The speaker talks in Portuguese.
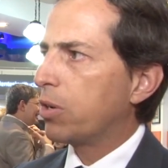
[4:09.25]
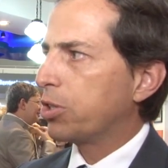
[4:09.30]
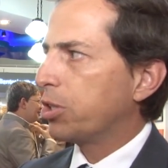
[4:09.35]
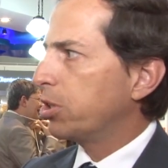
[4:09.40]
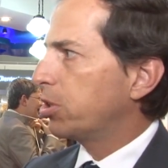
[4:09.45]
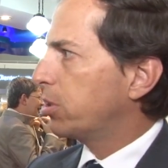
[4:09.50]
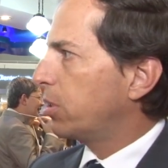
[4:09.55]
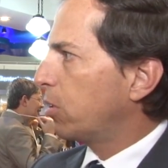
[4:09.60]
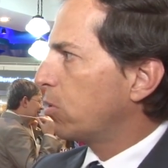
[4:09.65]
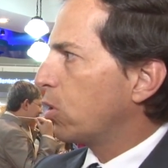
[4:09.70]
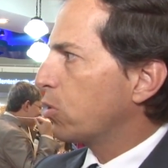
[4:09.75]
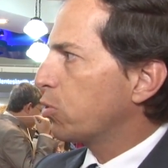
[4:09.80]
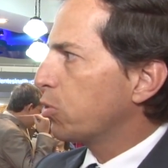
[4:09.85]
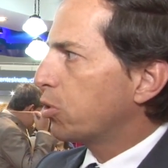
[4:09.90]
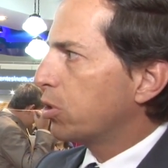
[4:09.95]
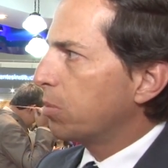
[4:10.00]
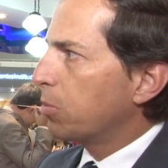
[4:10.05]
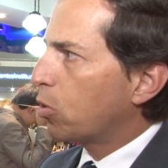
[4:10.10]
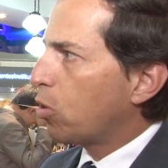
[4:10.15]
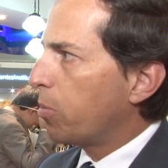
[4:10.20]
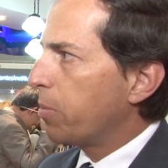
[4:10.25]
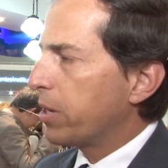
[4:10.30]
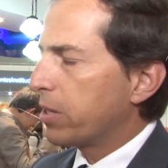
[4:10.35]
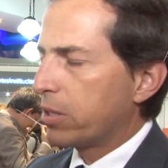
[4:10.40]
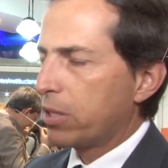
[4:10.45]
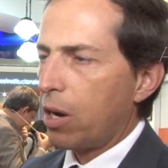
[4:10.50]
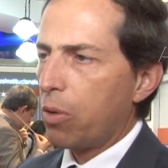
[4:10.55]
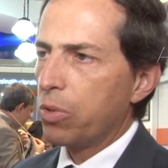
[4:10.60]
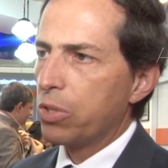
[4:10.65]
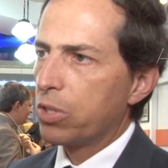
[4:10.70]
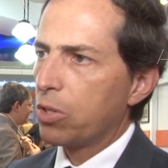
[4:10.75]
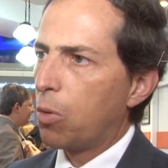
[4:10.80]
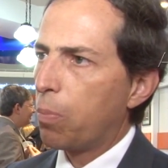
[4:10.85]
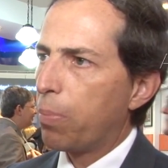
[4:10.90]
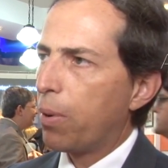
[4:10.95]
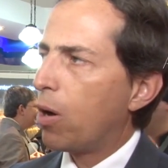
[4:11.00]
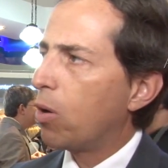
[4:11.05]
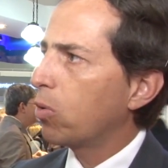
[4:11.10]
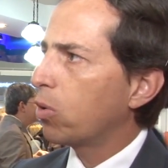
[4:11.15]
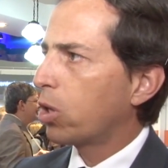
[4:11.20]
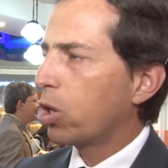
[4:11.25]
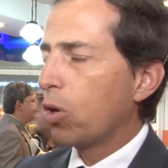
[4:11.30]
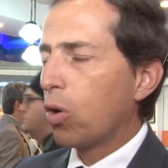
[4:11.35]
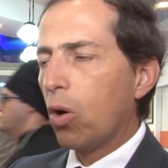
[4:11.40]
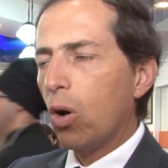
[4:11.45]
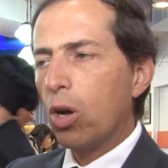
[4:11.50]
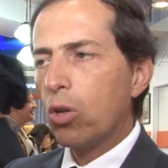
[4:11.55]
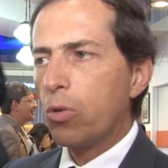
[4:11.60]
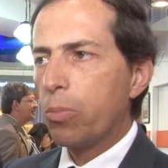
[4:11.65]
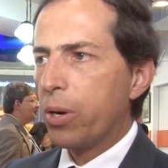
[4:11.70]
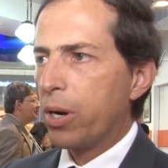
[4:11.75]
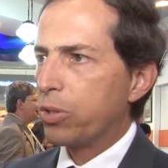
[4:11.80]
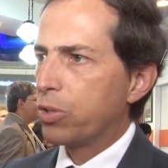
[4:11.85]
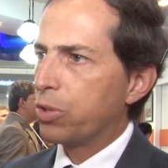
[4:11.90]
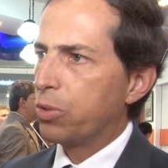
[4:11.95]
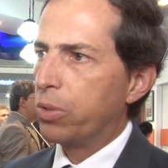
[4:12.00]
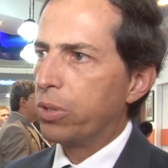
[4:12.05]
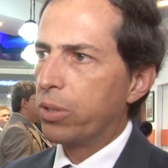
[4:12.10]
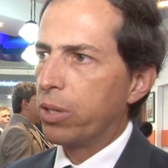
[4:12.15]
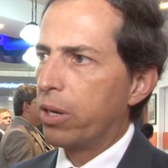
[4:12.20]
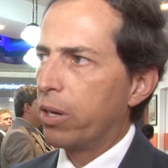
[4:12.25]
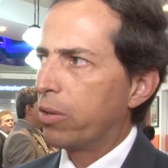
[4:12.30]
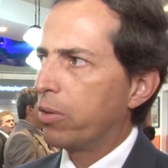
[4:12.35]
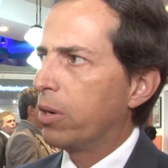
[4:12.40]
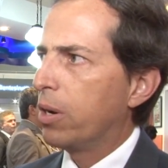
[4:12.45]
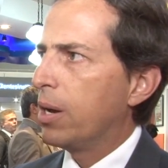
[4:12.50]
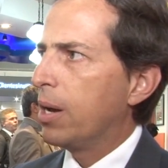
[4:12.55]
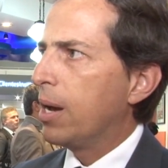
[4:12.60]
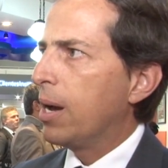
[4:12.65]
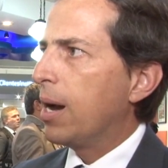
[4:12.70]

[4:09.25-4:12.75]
A gente tem o nosso time comercial em São Paulo, que roda o Brasil inteiro,